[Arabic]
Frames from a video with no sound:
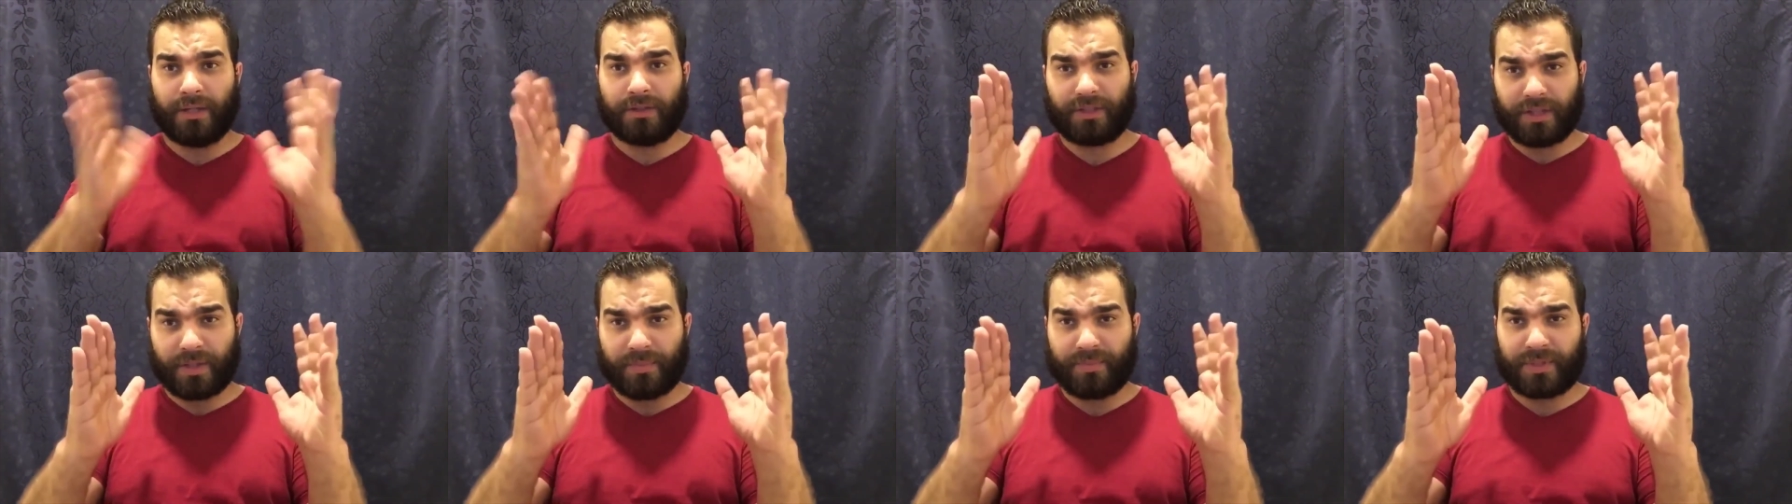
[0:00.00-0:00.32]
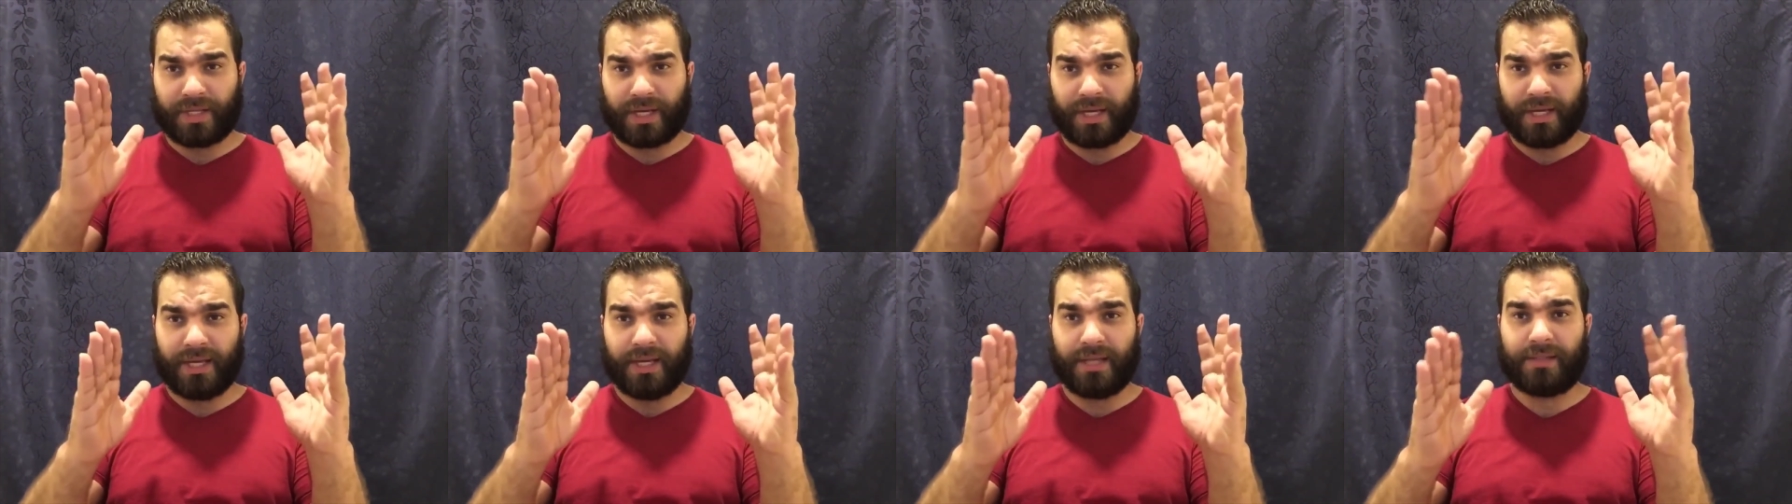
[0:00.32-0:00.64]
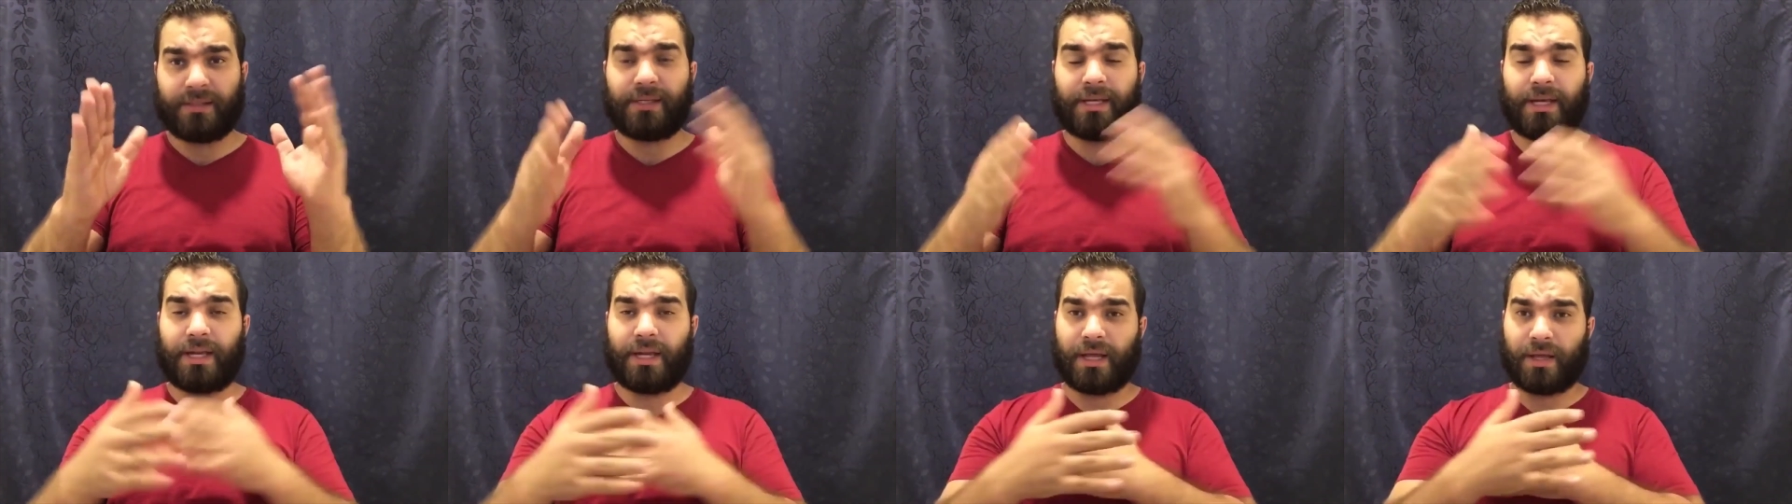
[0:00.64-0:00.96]
اطيب
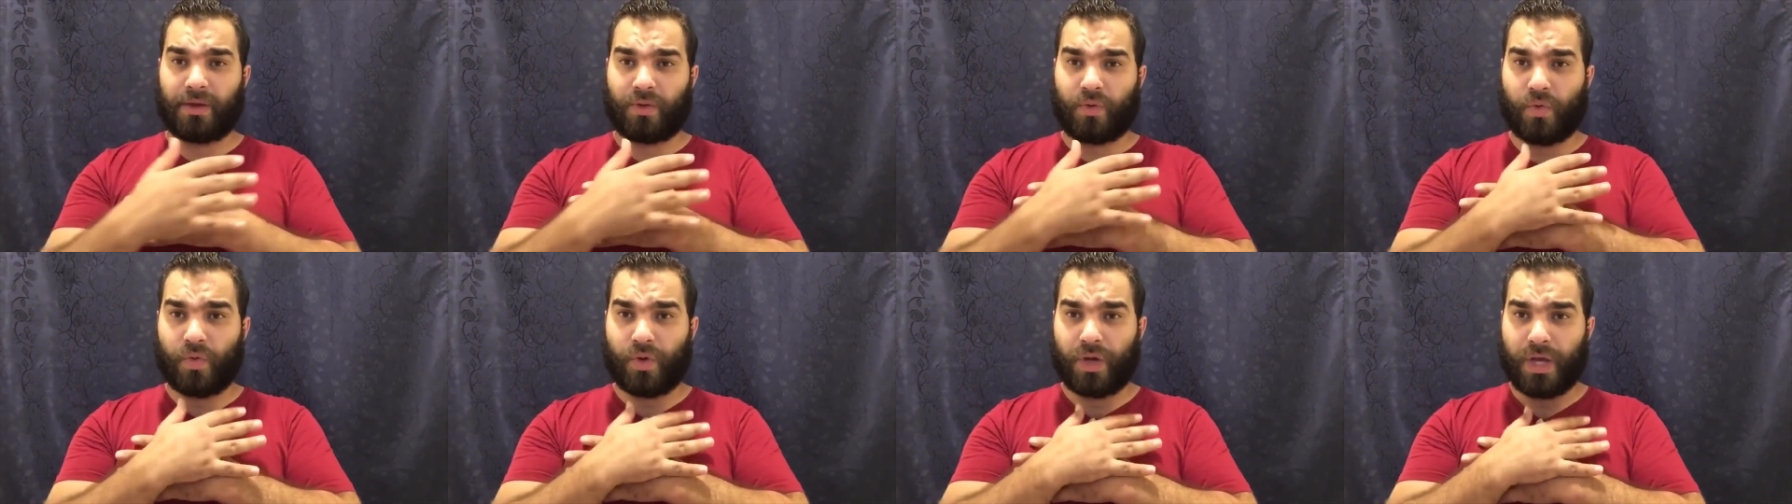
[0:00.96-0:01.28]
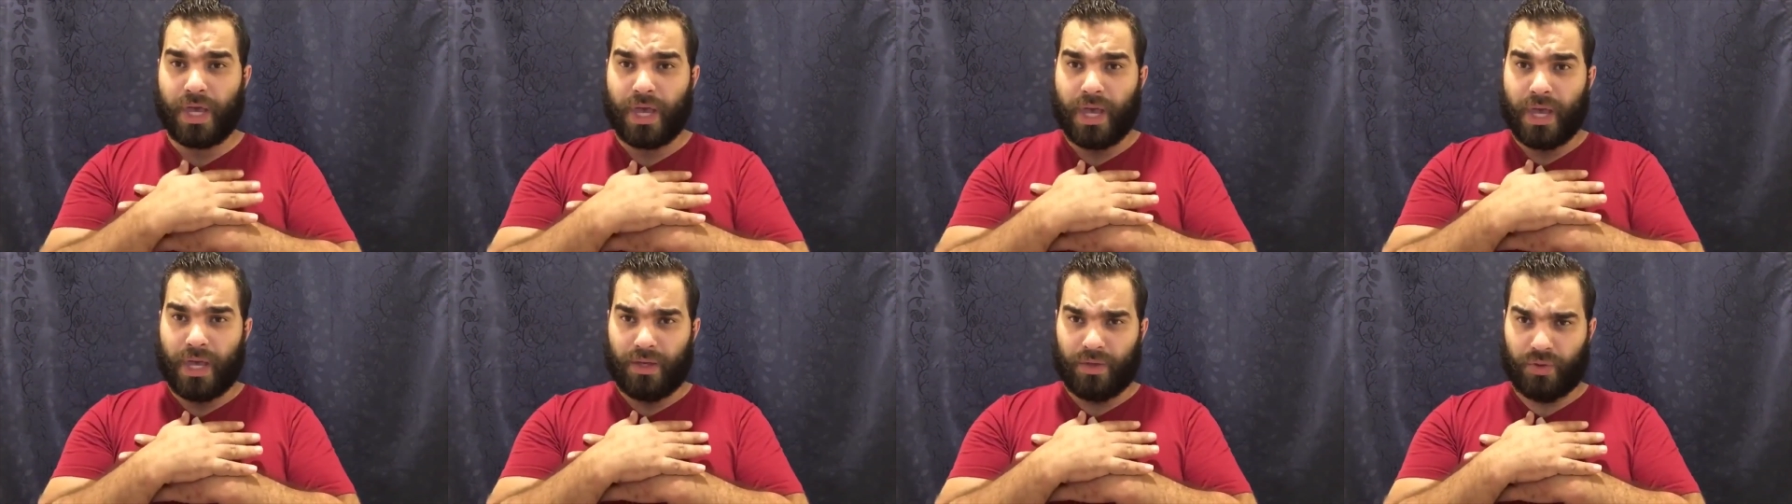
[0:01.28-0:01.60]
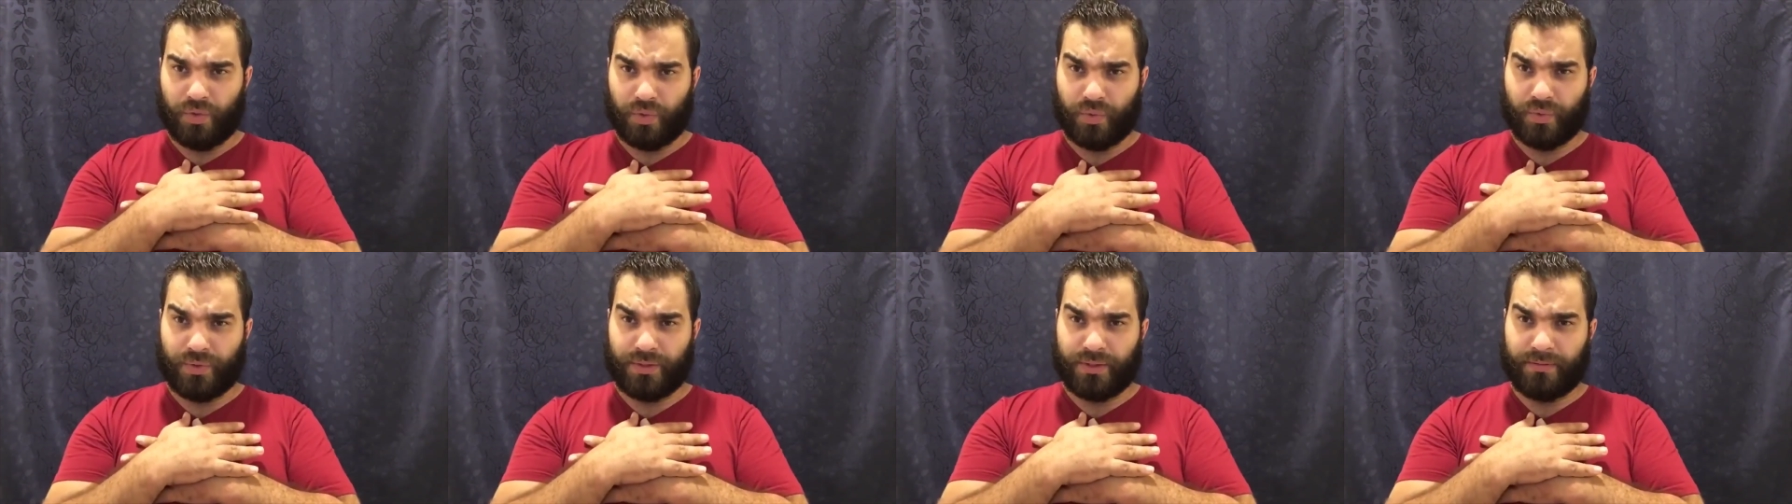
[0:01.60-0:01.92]
تحياتي انا اخوك
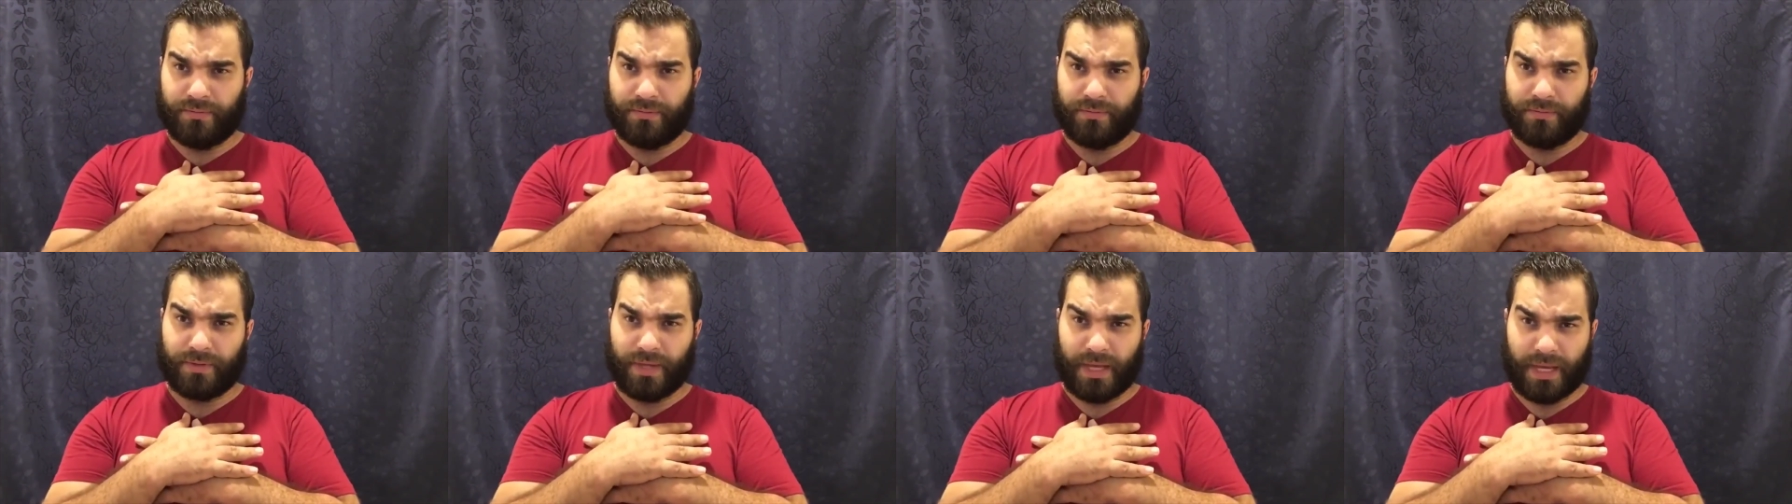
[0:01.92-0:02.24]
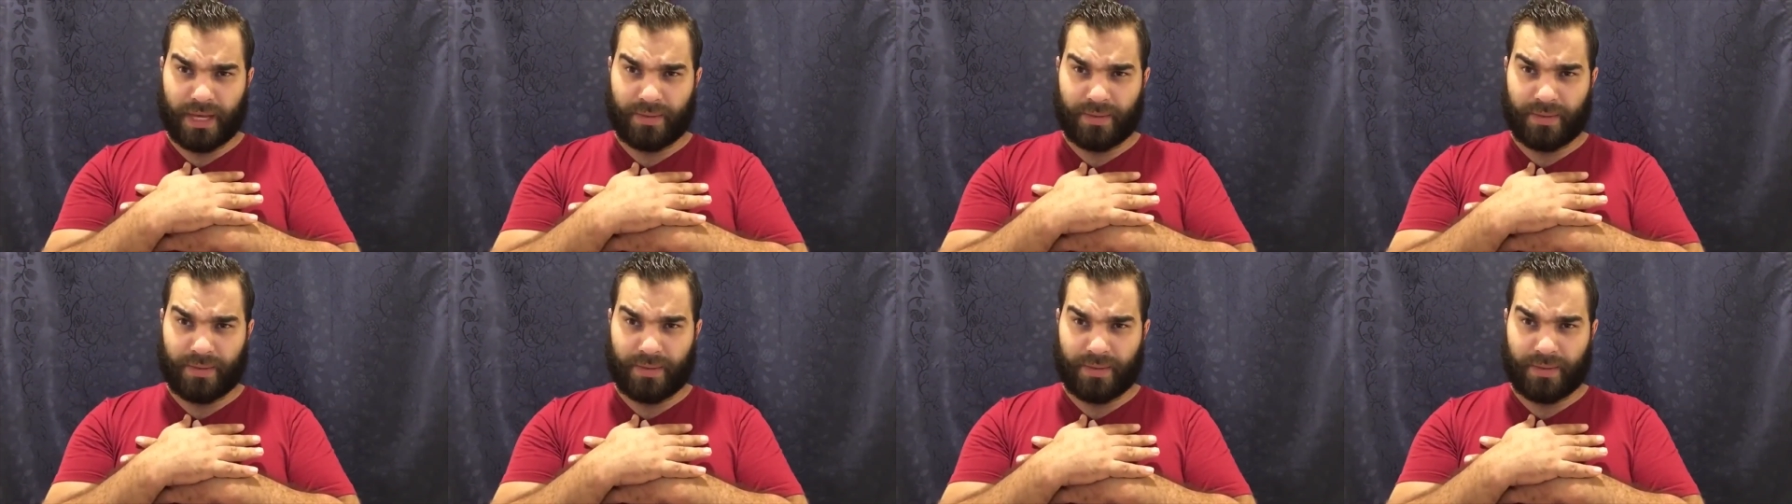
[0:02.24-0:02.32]
يوسف